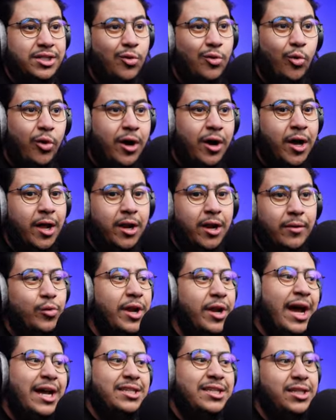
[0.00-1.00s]
جوال
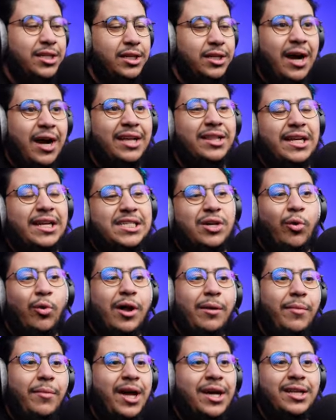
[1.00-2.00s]
وناسي ما ادري
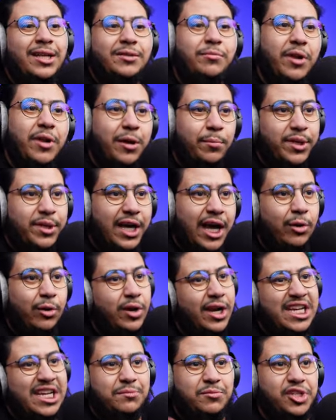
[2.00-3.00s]
الجوال معك انت من البدايه
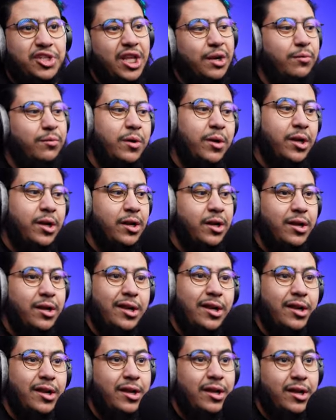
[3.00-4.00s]
ولا لازم تشتري من
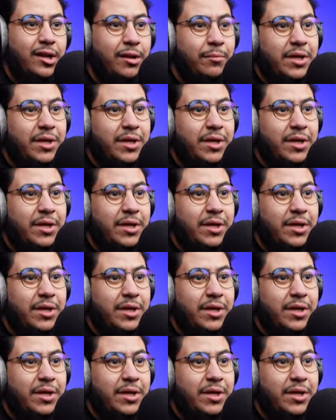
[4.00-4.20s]
آه،